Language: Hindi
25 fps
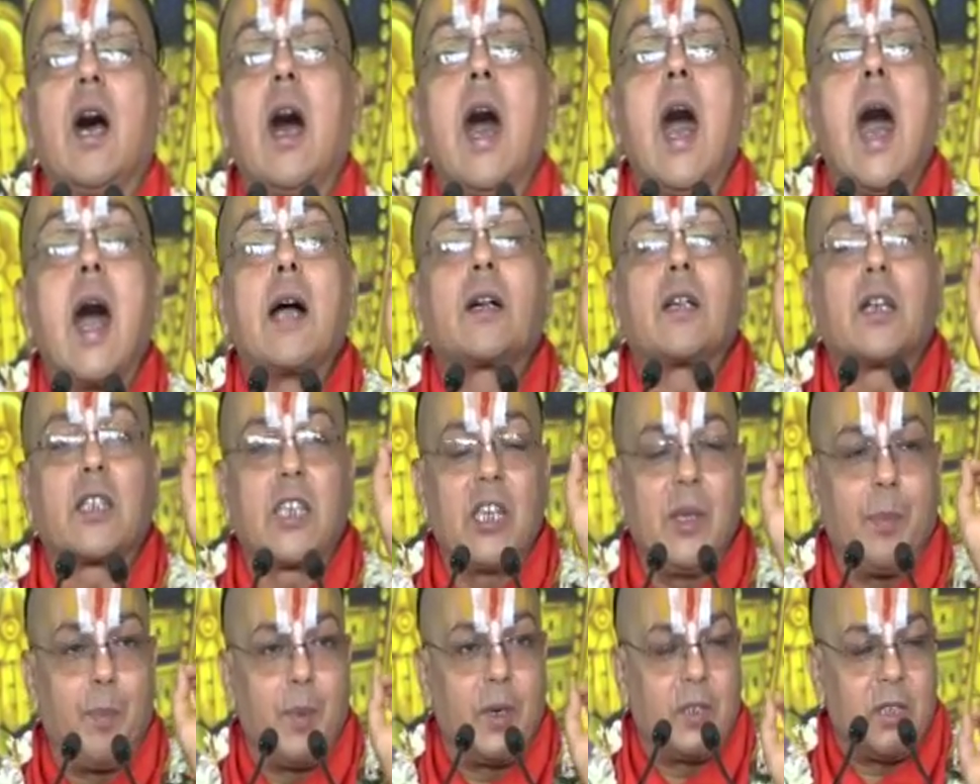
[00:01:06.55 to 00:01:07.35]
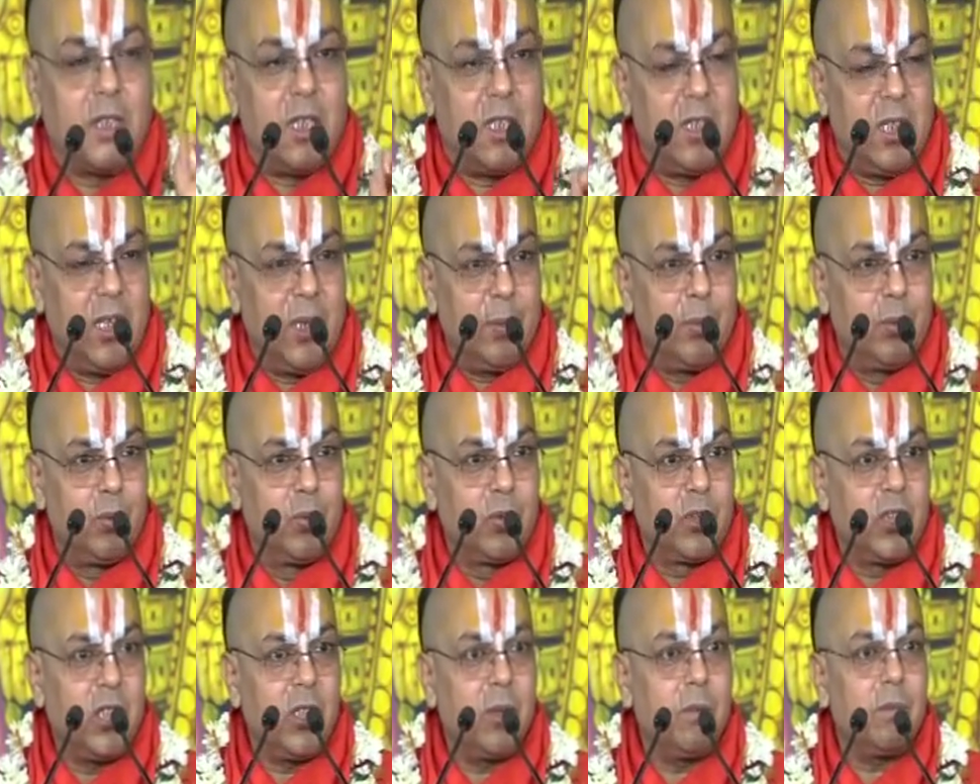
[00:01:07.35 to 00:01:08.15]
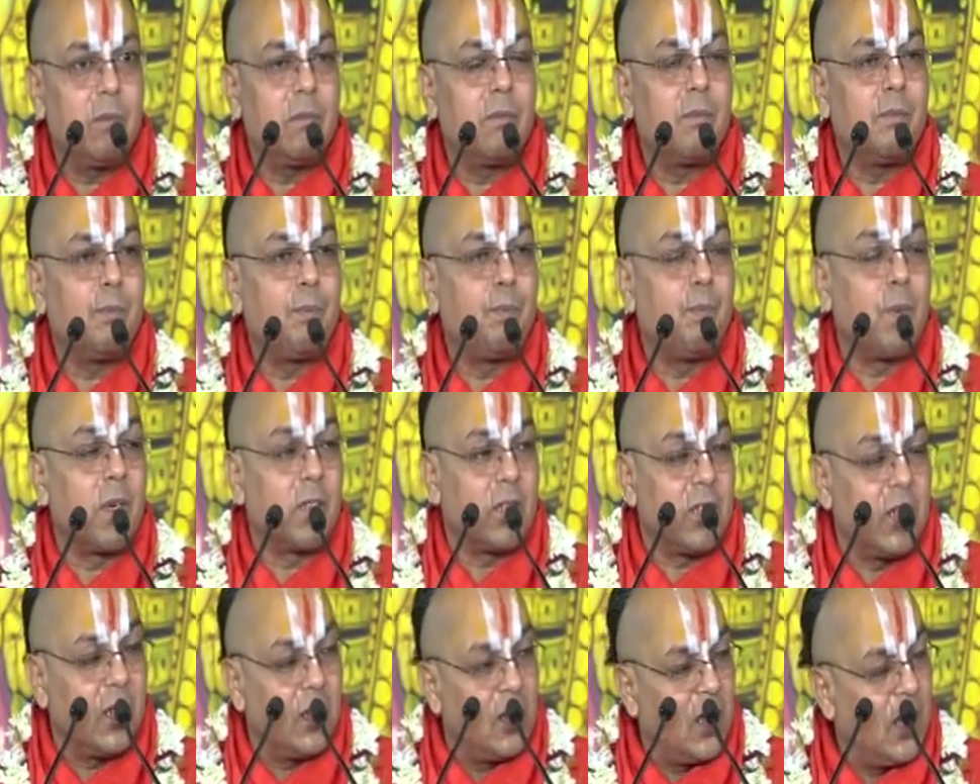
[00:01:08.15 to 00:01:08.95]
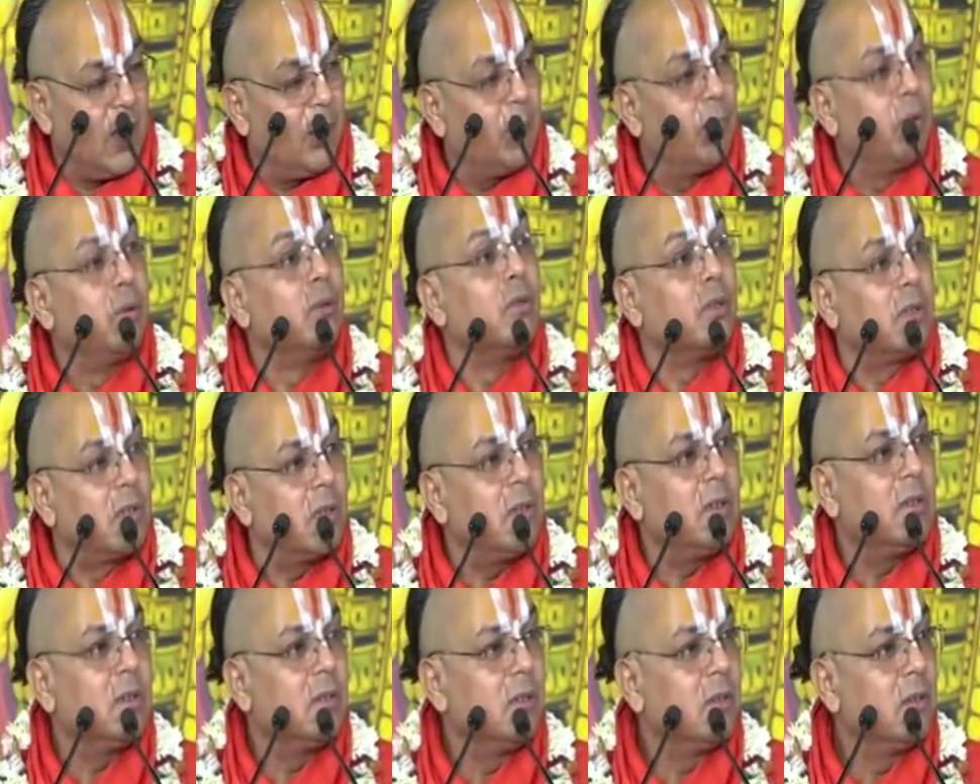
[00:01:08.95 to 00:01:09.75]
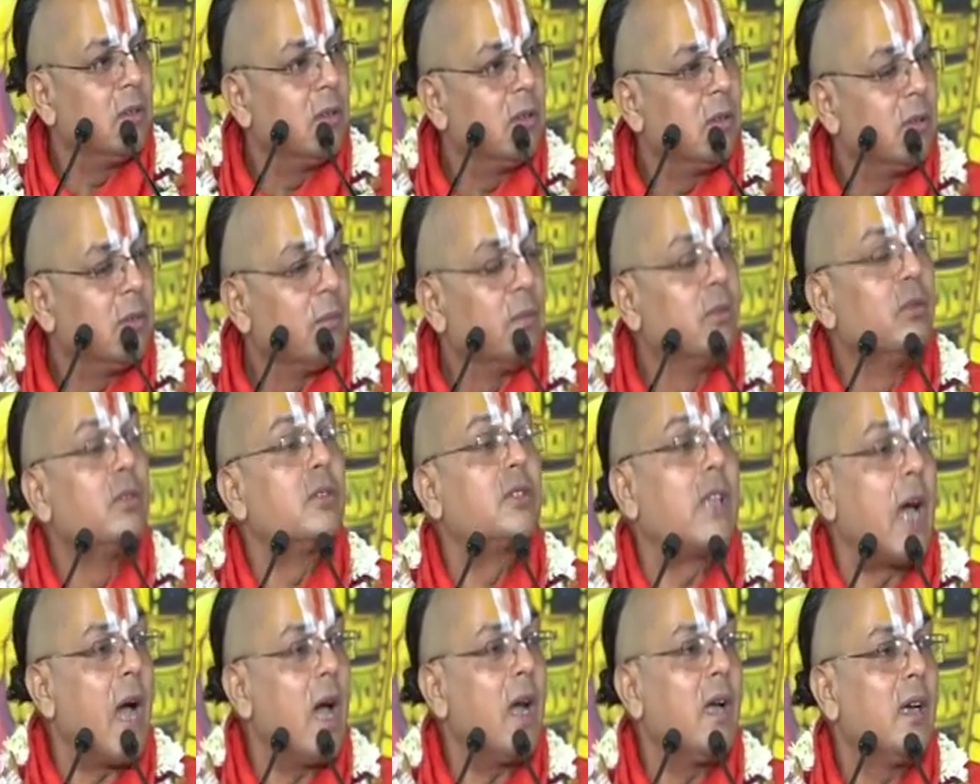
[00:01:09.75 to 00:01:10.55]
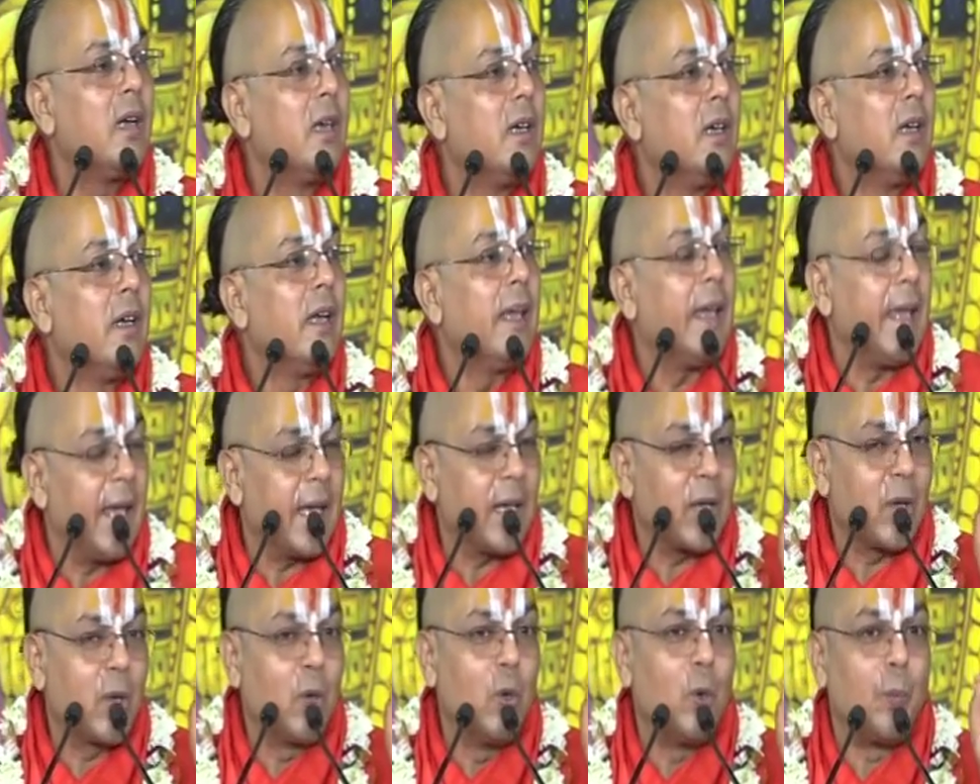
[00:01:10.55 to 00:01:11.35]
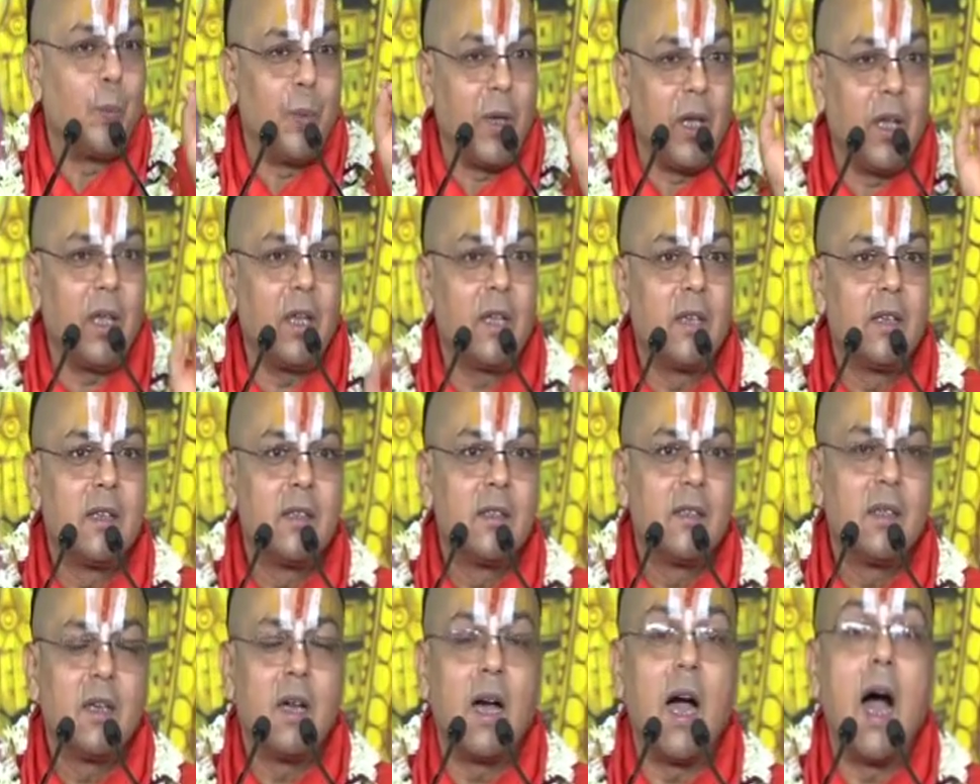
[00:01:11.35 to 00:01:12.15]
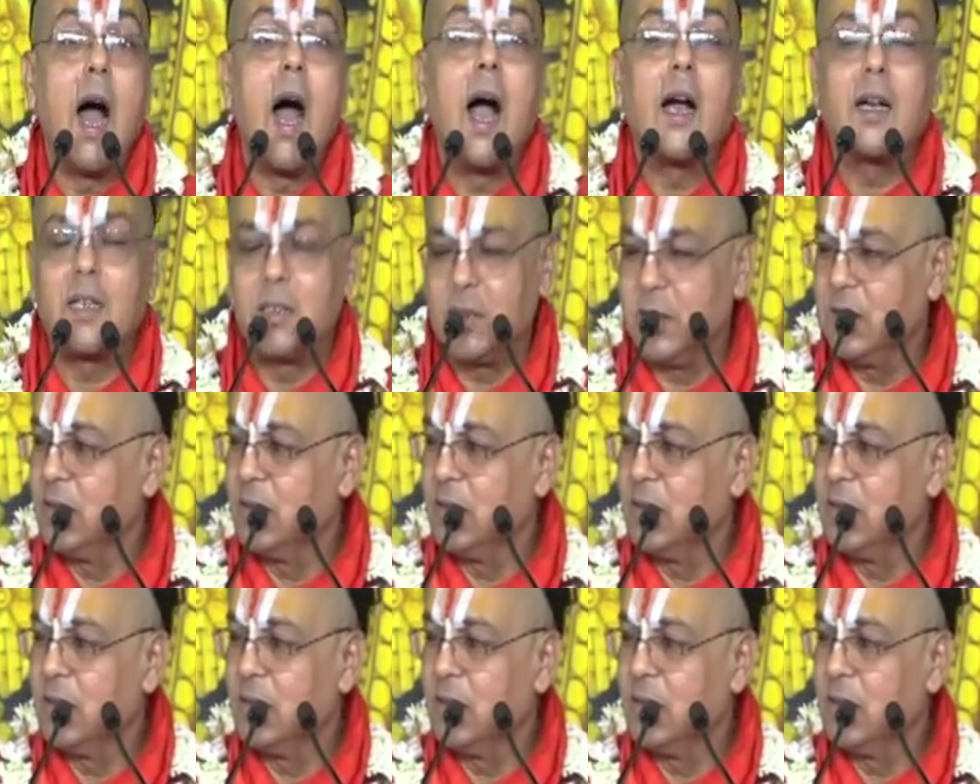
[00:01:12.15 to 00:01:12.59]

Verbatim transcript: आंख की प्रतिनिधि भूति प्रतिनिधि भूत भूता एक गोपी आंख